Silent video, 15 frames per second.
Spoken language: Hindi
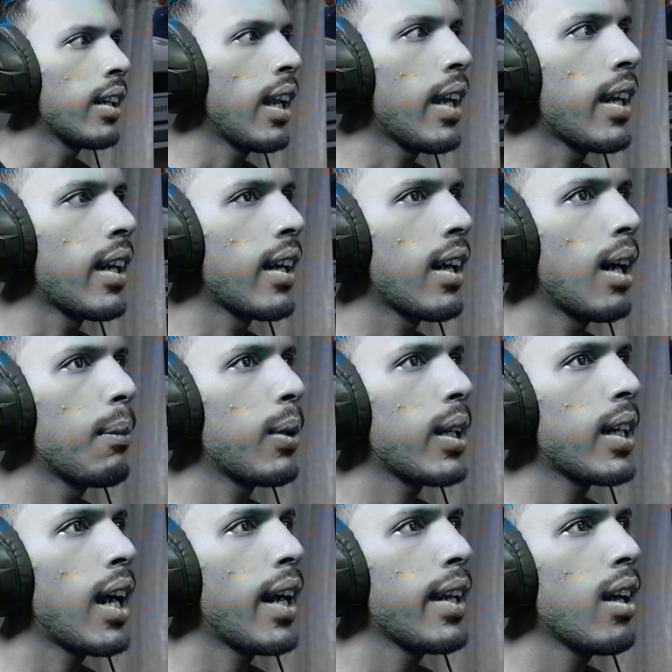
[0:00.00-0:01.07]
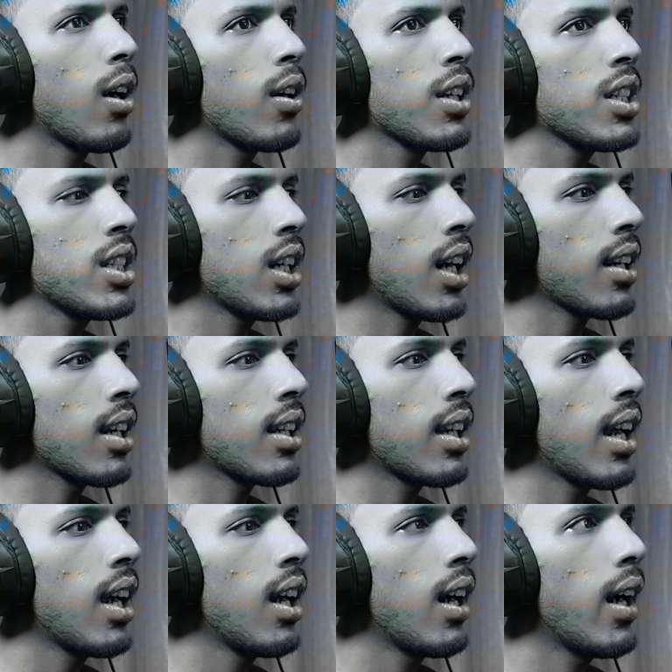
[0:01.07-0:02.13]
नहीं हमारी गाड़ी और नीचे कर देते
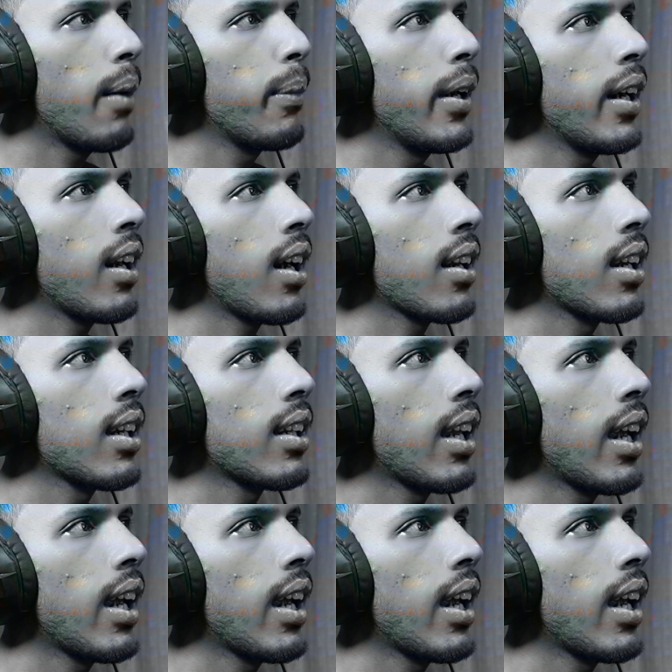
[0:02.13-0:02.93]
हैं अपडेट कर देते